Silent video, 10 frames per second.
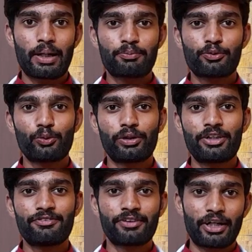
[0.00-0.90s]
कैप्सूल
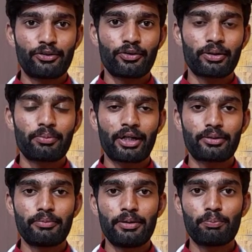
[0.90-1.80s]
के फ़ायदों के
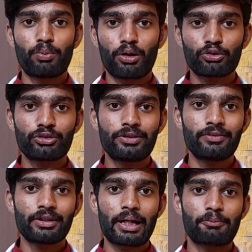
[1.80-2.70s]
बारे में पौरुष
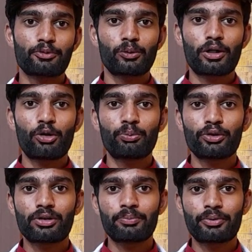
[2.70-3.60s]
जीवन कैप्सूल का
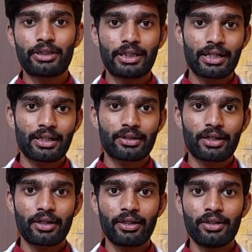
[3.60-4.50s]
उपयोग कब किया
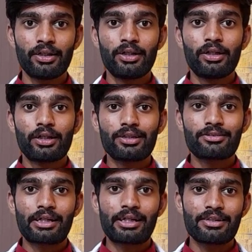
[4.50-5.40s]
जाता है
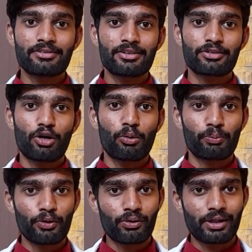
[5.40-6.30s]
किस तरीके से इसका
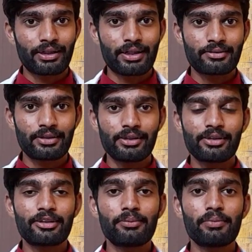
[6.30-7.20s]
उपयोग करना चाहिए
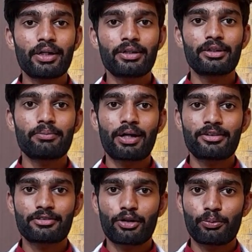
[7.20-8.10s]
दिन में कितनी बार
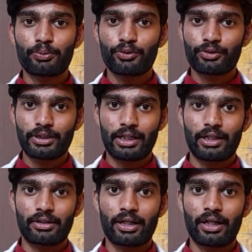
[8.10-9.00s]
इसका उपयोग किया
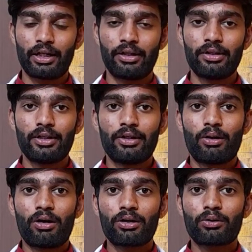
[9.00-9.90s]
जाता है
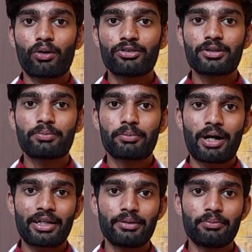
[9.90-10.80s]
और कौन सी
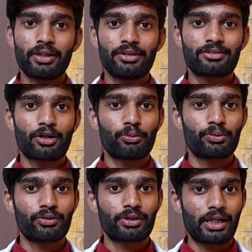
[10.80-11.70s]
बीमारी में इसका
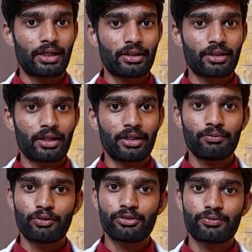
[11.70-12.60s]
उपयोग किया जाता है
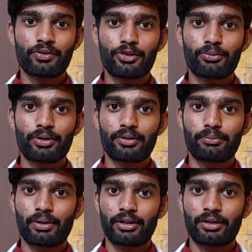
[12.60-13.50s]
वो इस वीडियो में
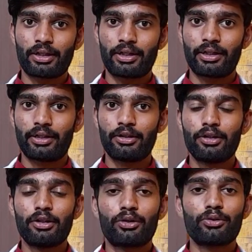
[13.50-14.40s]
हम बात करेंगे
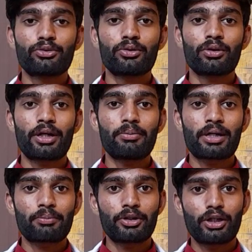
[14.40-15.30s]
दोस्तों कई
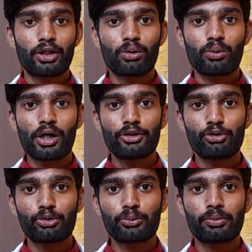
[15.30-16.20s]
बार आपने देखा होगा
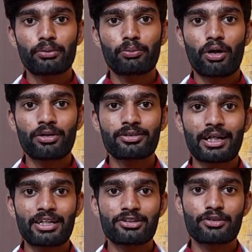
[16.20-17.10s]
यूट्यूब पर बहुत
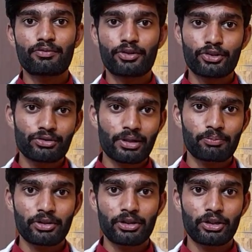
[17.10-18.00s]
सारे ऐसे वीडियोज़
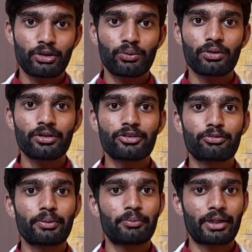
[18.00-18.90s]
आपने देखे होंगे
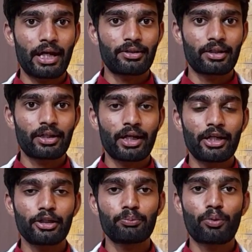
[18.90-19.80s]
जिसमें बताया जाता
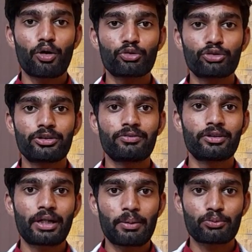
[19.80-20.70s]
है कि पौरुष
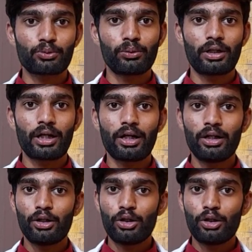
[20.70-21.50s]
जीवन कैप्सूल का